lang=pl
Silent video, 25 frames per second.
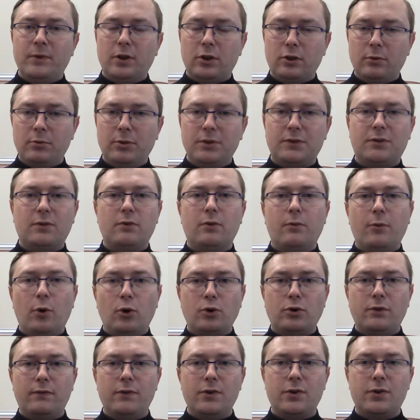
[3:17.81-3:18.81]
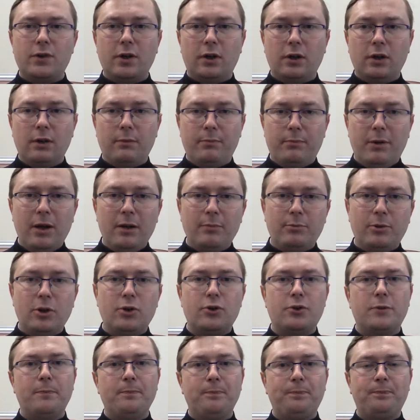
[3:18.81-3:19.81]
Natomiast oczywiście, gdy
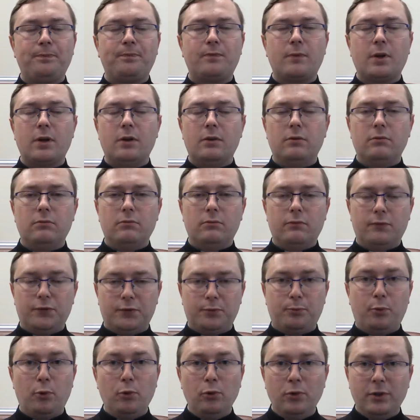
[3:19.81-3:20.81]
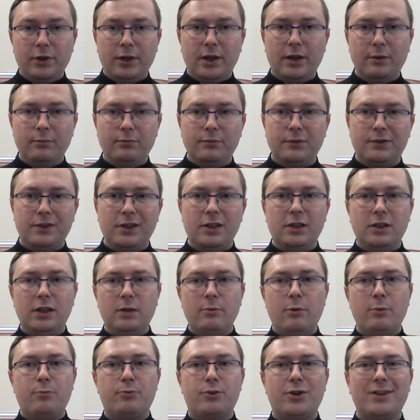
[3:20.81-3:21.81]
papież wspólnie z
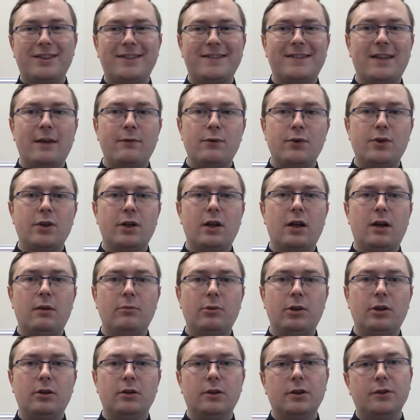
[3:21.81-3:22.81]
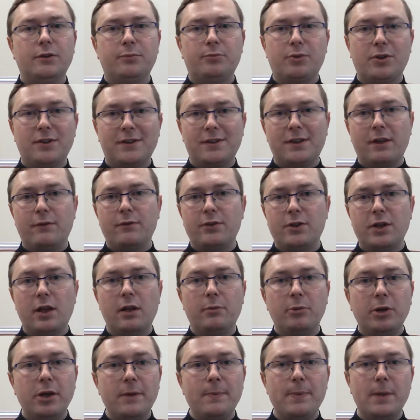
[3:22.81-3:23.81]
innymi przedstawicielami, z
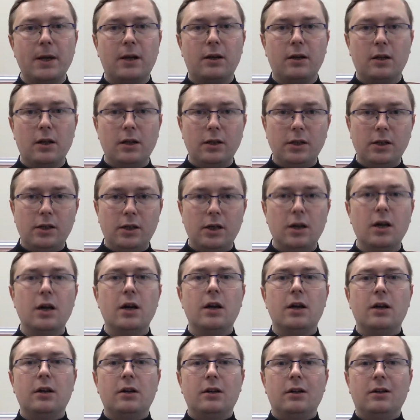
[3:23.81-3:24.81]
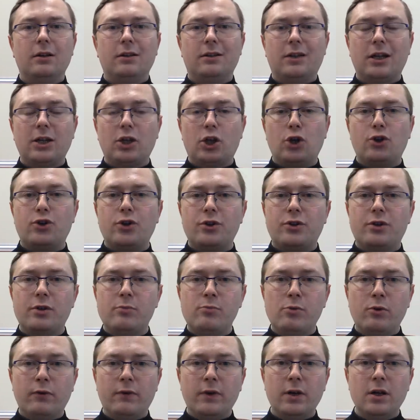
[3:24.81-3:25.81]
przedstawicielami innych religii e, takie
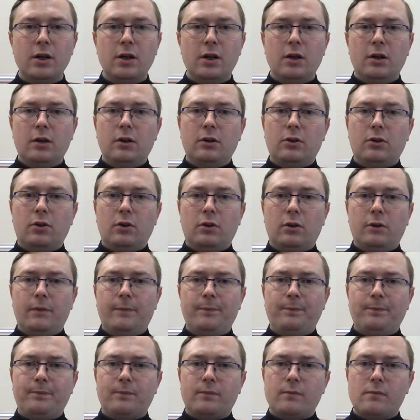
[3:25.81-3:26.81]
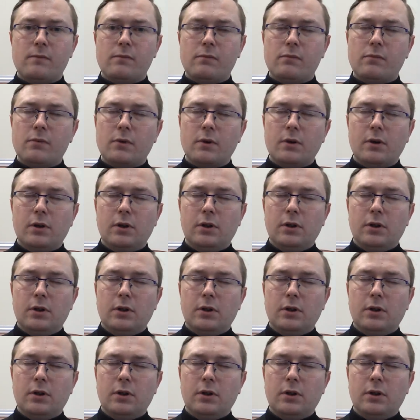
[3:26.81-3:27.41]
rzeczy mówi, to mm,